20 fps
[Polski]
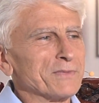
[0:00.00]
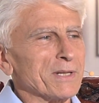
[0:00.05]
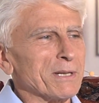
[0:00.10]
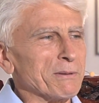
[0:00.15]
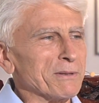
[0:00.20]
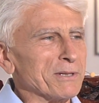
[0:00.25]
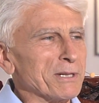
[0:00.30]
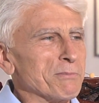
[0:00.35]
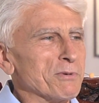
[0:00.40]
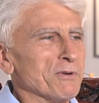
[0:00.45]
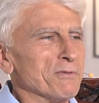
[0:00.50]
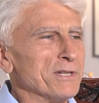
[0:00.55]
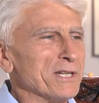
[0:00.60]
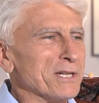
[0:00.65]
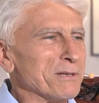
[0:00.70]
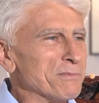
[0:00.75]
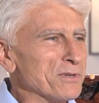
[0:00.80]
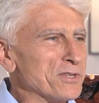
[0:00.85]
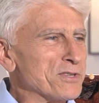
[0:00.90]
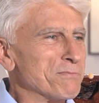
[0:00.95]
nie, nie
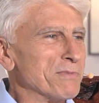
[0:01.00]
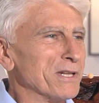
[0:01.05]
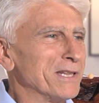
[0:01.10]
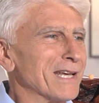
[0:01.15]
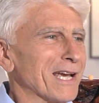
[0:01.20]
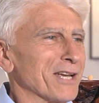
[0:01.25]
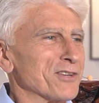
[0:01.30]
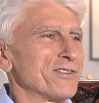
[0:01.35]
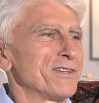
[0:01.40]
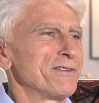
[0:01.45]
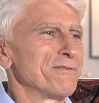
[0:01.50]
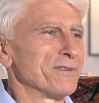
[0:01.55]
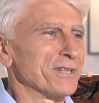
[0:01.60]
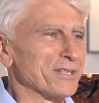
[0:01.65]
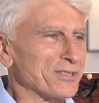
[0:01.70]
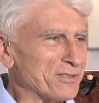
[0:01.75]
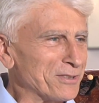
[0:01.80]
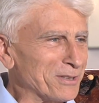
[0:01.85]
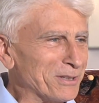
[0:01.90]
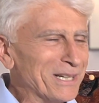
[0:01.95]
powinien być zbyt drażliwy,
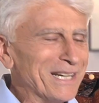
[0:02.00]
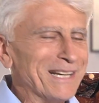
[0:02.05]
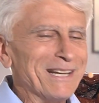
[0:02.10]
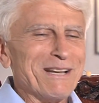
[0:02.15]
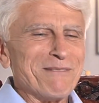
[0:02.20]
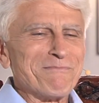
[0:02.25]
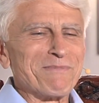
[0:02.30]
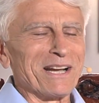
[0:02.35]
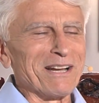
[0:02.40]
jest nie, to, nie,